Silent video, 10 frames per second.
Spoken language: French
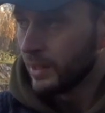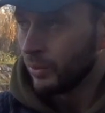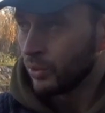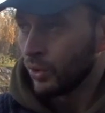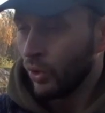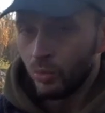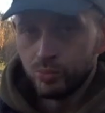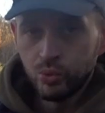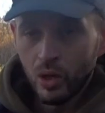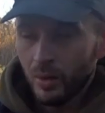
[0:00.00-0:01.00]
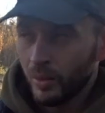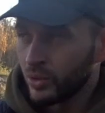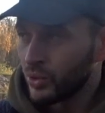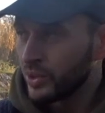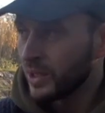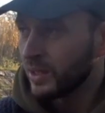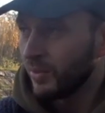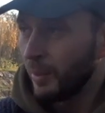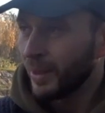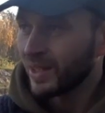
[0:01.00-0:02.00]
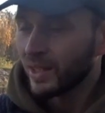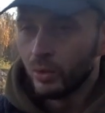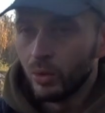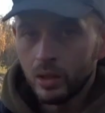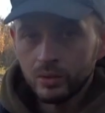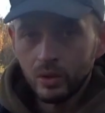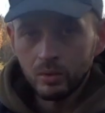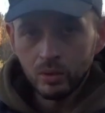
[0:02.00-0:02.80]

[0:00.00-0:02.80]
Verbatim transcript: Donc en poids, je sais que ça va pas très haut, hein, ça doit